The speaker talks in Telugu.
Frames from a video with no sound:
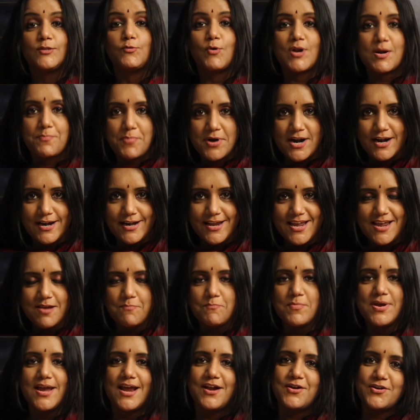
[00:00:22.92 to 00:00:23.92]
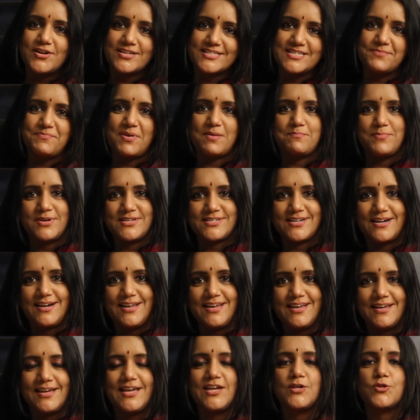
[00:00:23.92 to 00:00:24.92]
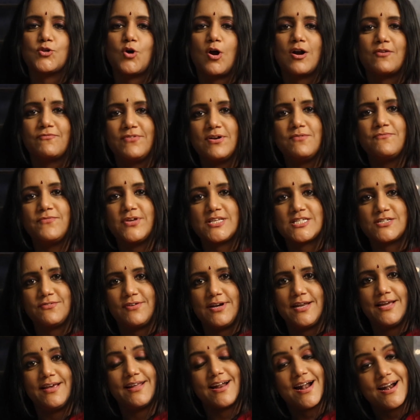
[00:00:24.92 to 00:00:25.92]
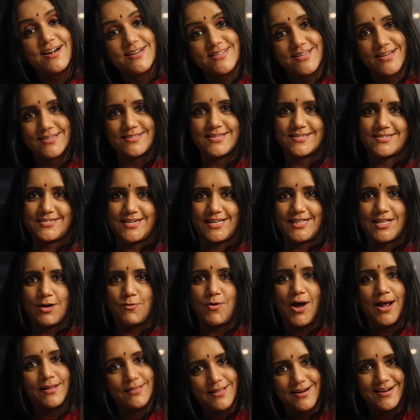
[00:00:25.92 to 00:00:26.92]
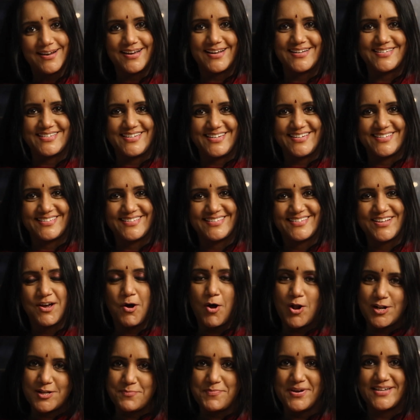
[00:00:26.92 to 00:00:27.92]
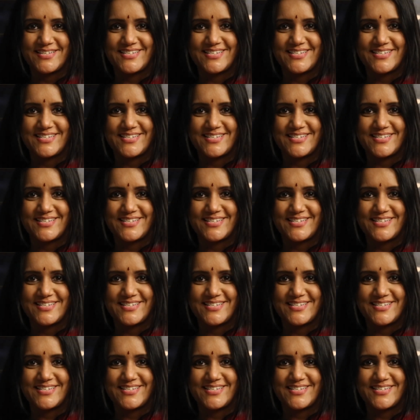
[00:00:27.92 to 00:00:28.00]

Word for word: త్వరపడండి మీ ఎంట్రీస్ని పంపించండి ఈ షార్ట్ ఫిల్మ్ ఫెస్టివల్ని గ్రాండ్ సక్సెస్ చేద్దాం అందరం కలిసి ఆల్ ది